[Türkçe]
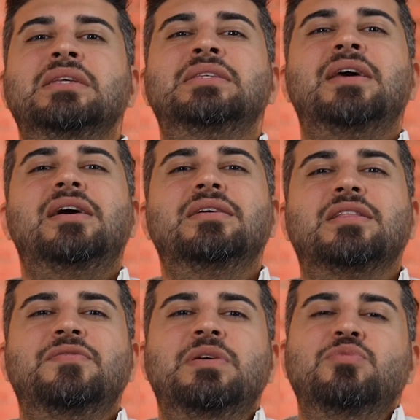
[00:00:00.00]

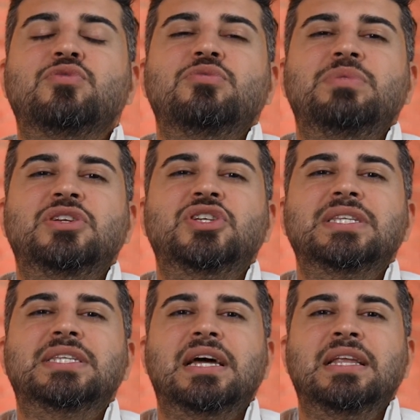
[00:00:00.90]
Sağlıklı ve mutlu bir
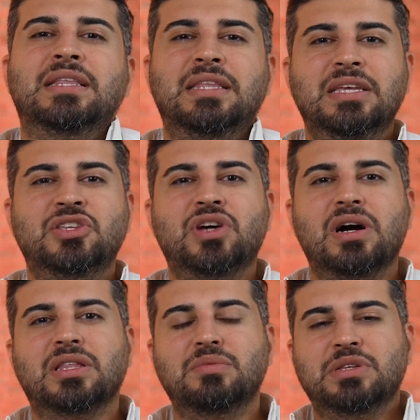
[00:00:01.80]
cinsellik deyince
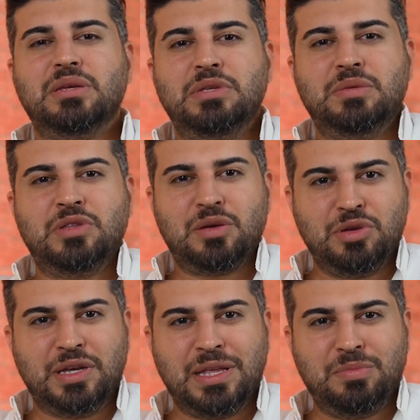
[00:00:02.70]
aklımıza bizim
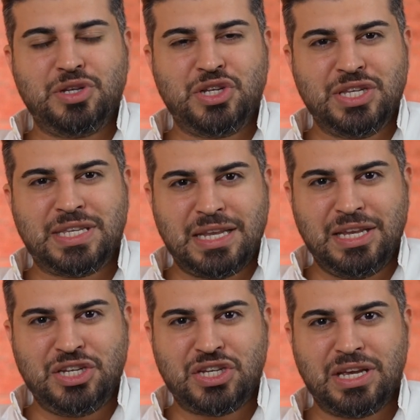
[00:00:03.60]
tabii ki de bir cinsel
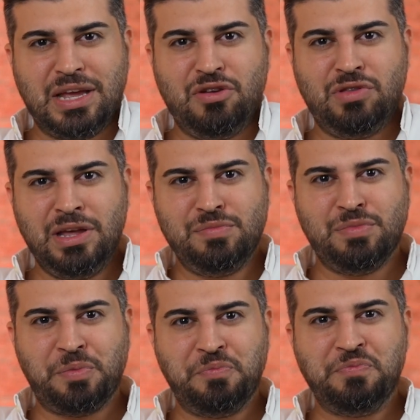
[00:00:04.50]
ilişki geliyor değil mi?